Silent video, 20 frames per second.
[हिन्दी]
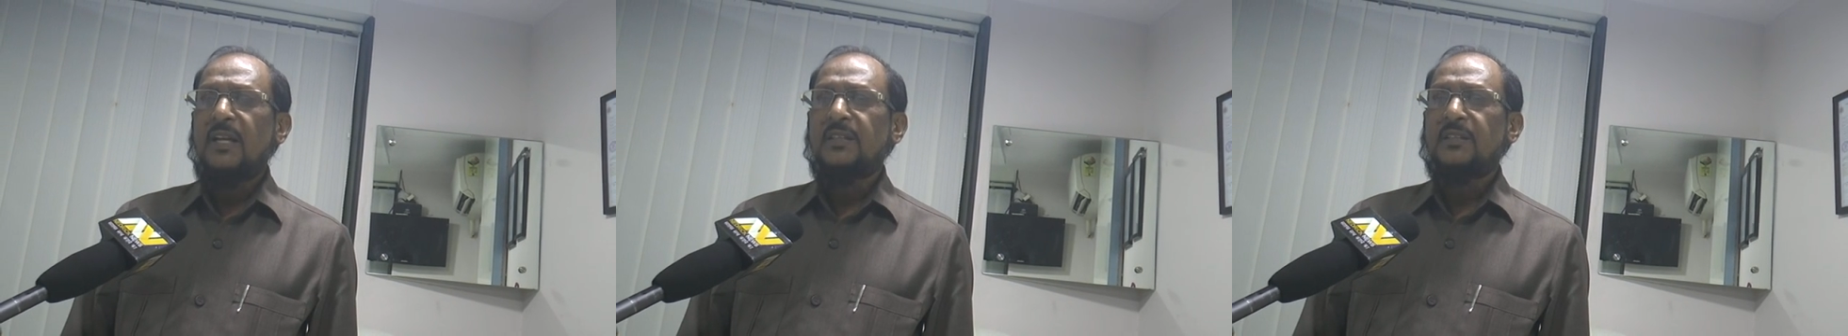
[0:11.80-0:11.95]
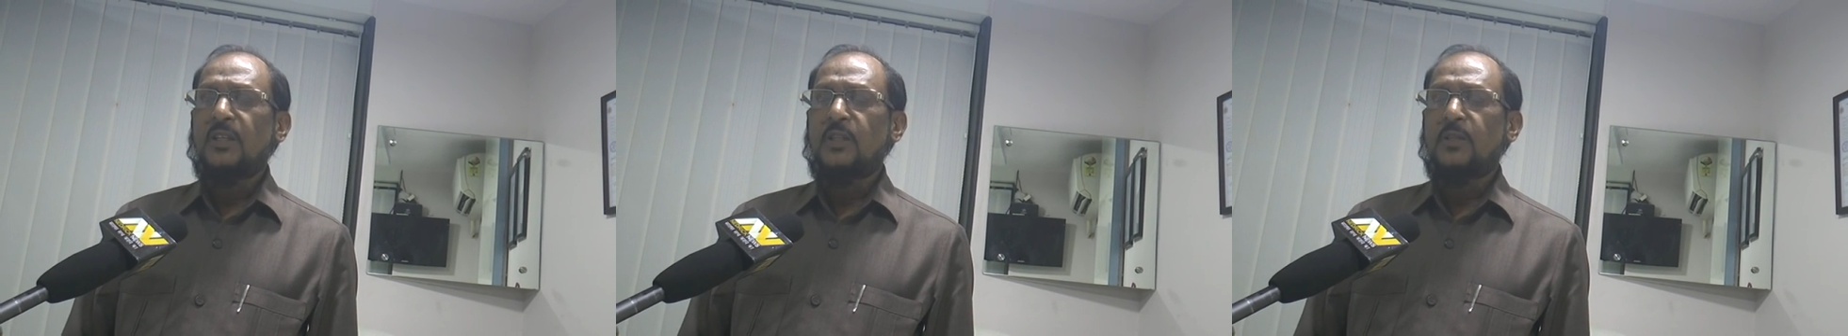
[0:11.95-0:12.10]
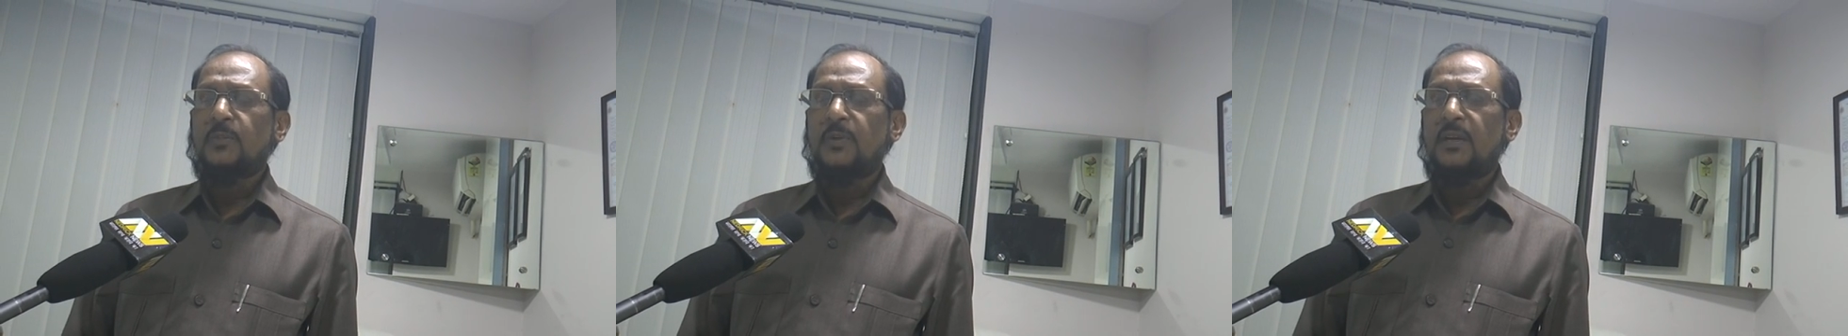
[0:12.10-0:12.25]

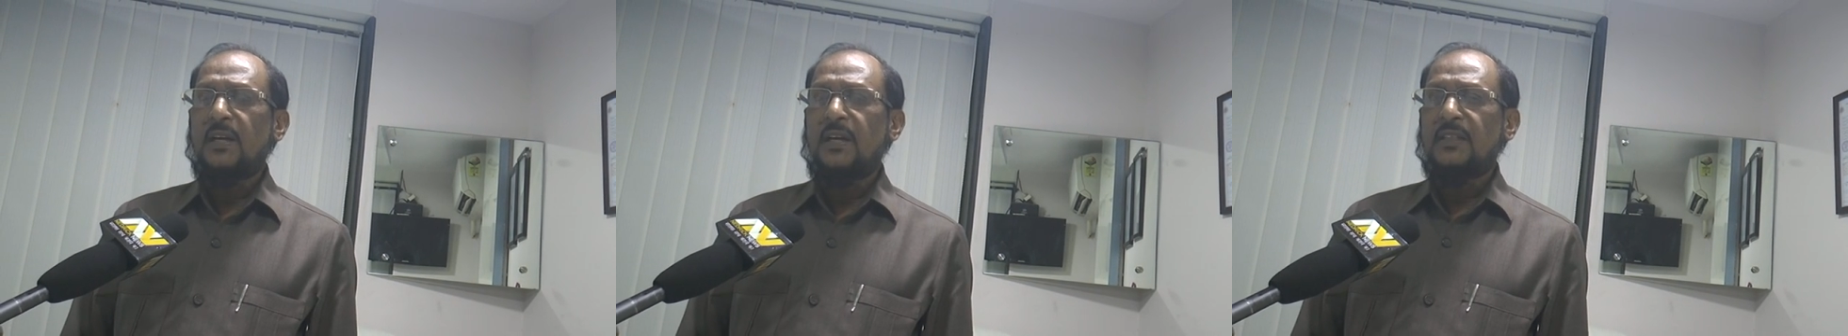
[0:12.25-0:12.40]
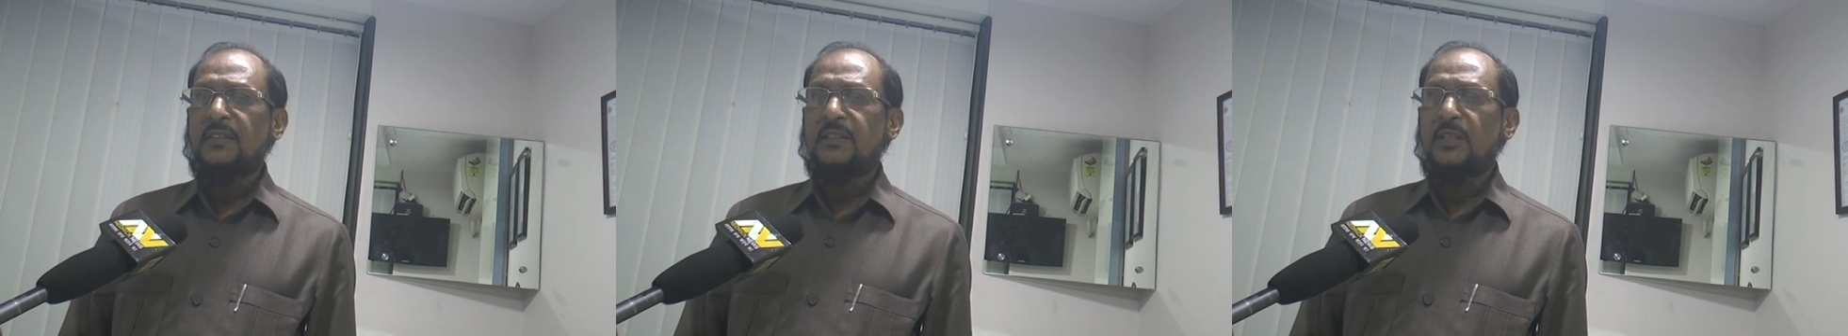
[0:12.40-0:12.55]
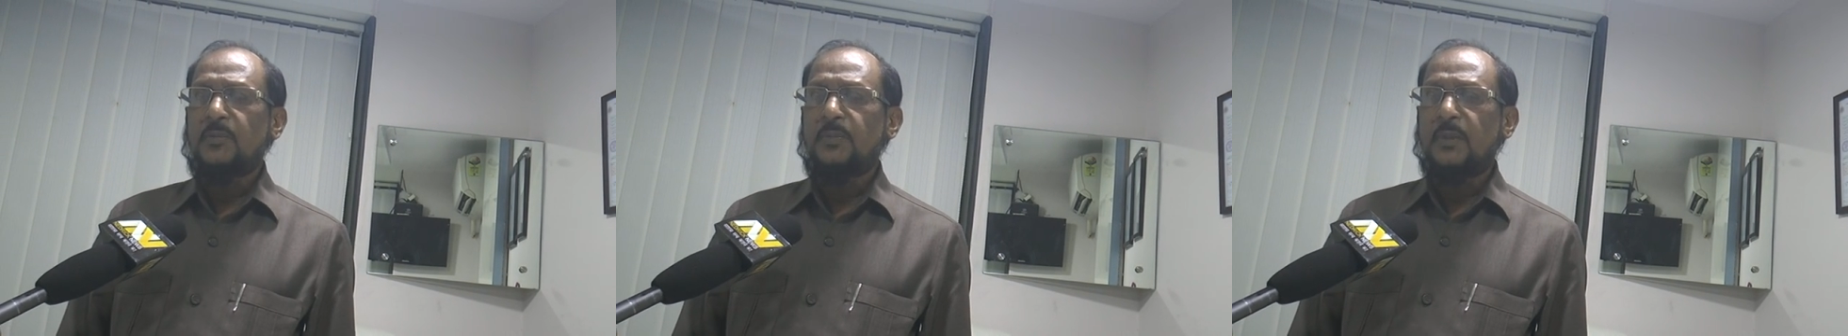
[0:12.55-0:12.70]
तेज
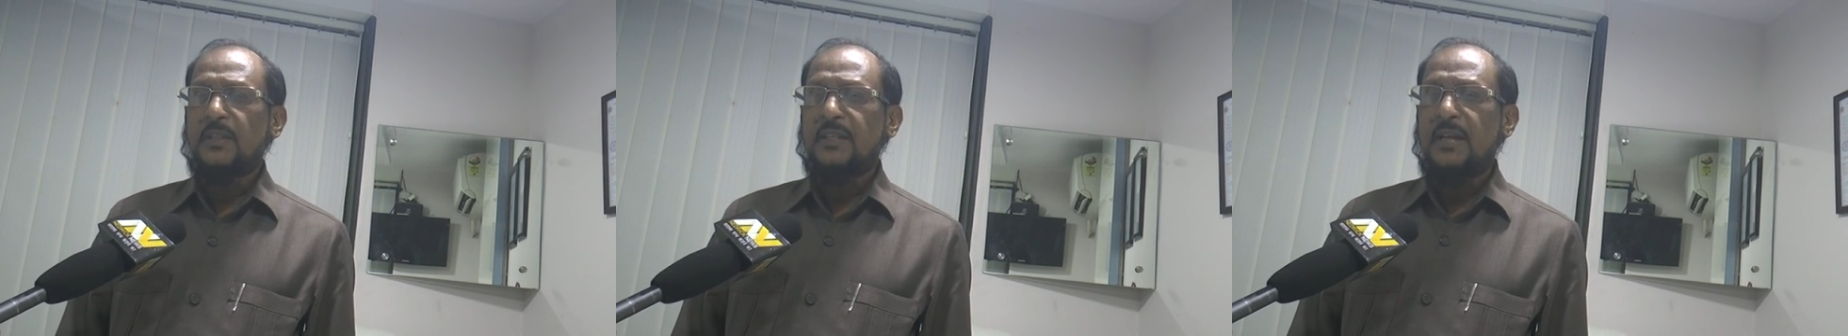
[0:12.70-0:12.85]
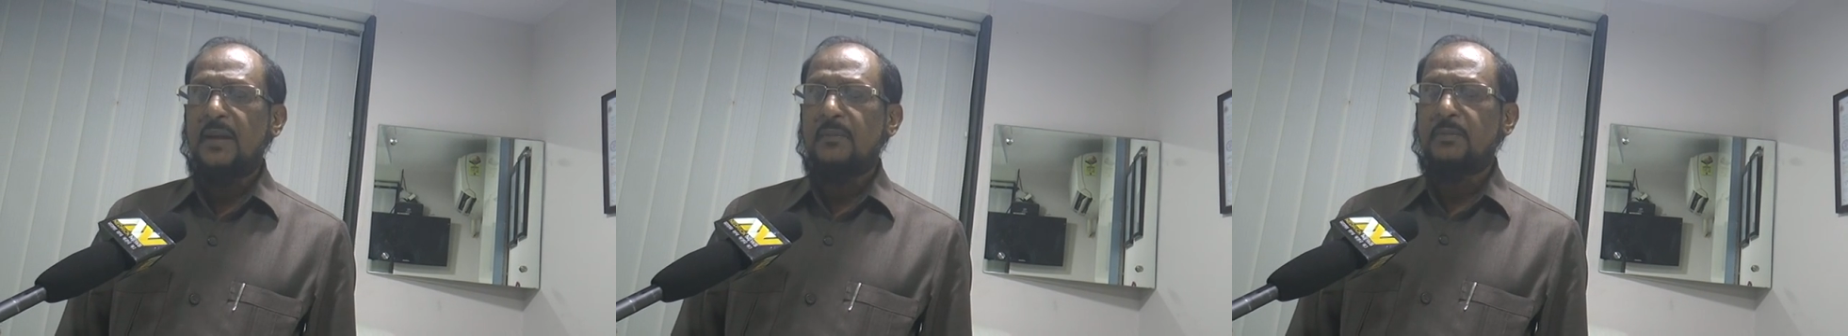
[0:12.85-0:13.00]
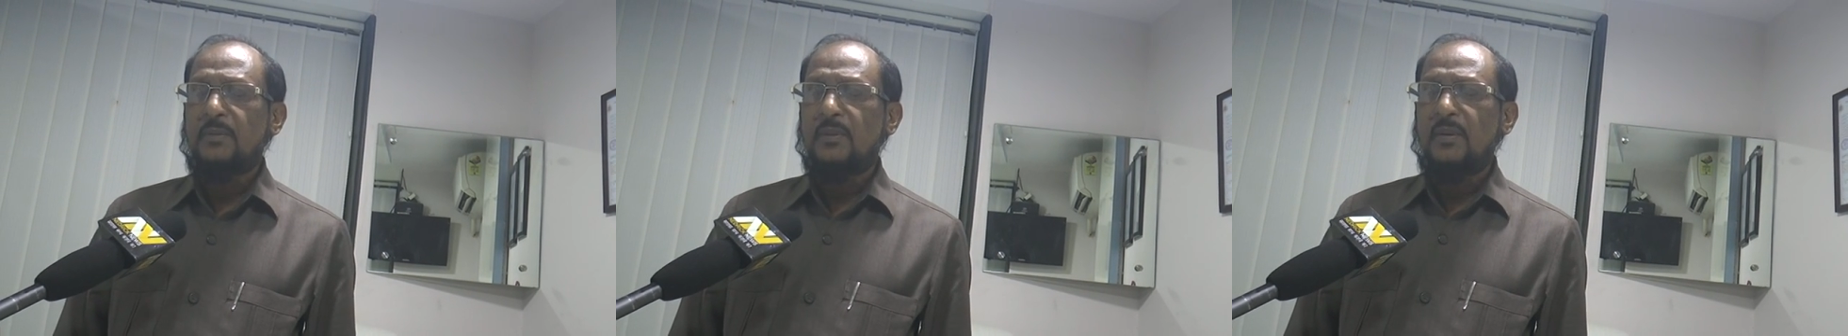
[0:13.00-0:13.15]
तेज
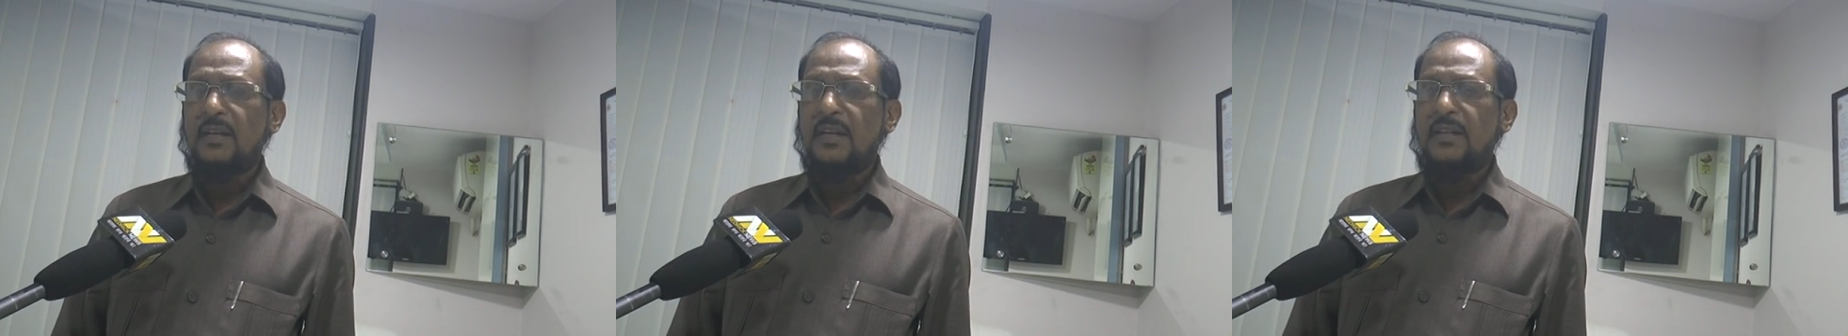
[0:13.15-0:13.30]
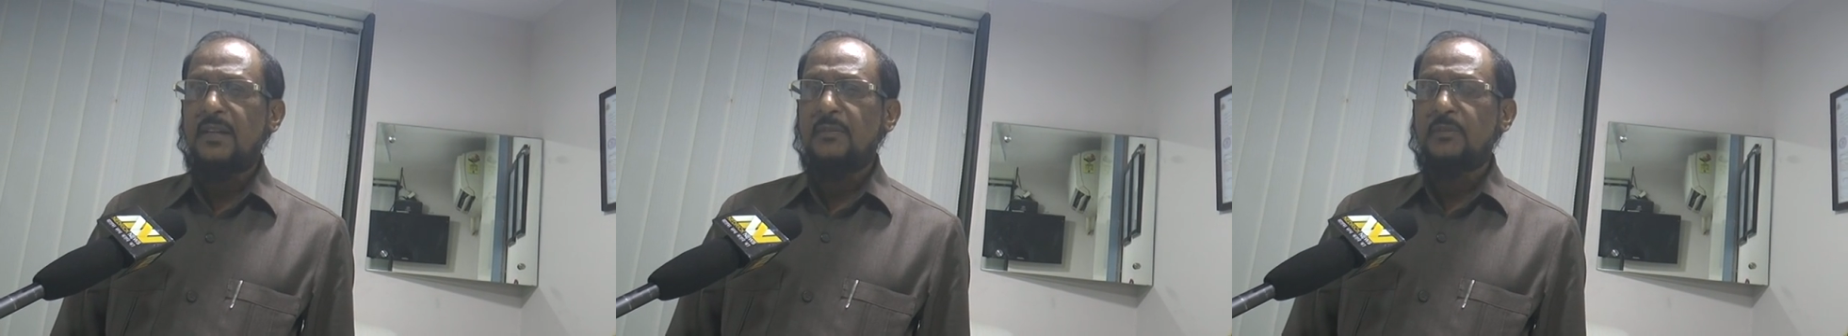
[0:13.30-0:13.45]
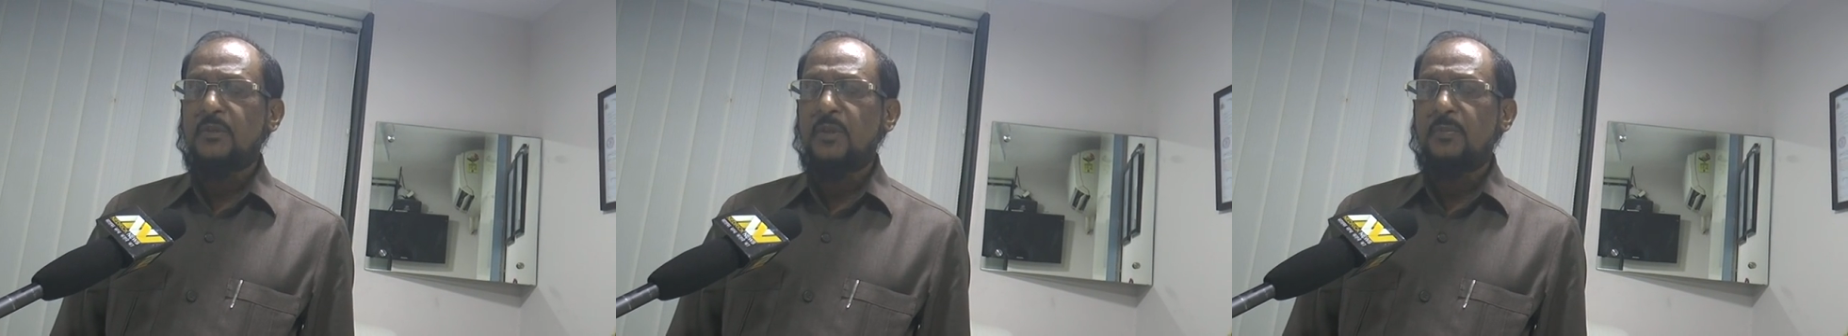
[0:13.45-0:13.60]
प्रताप
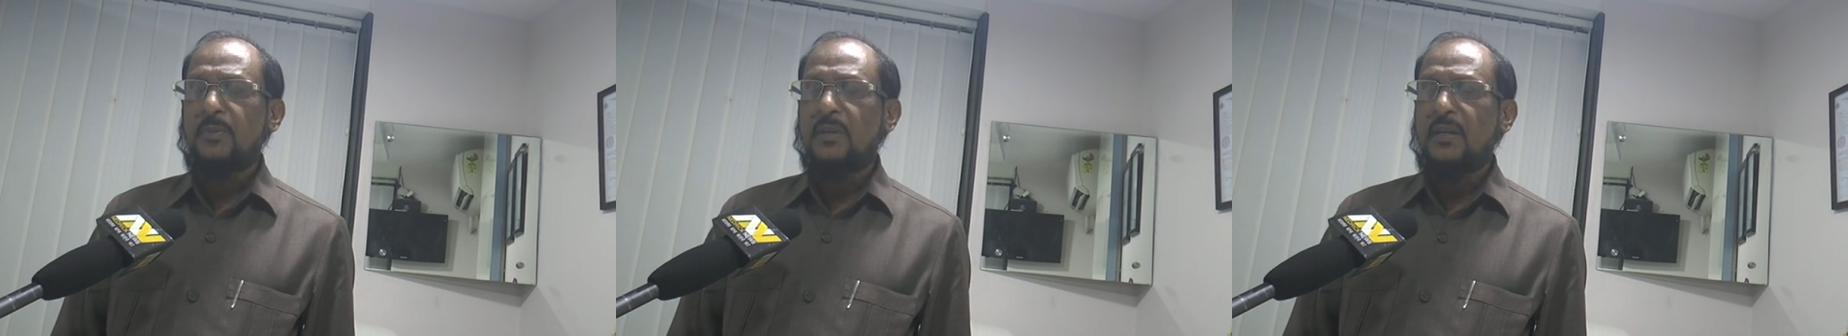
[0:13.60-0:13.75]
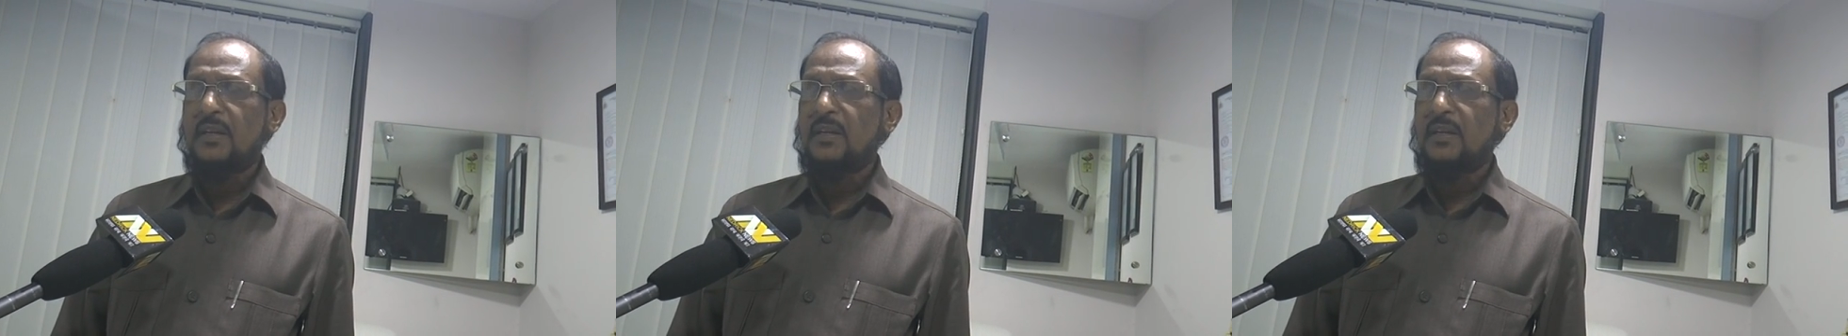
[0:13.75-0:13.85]
यादव की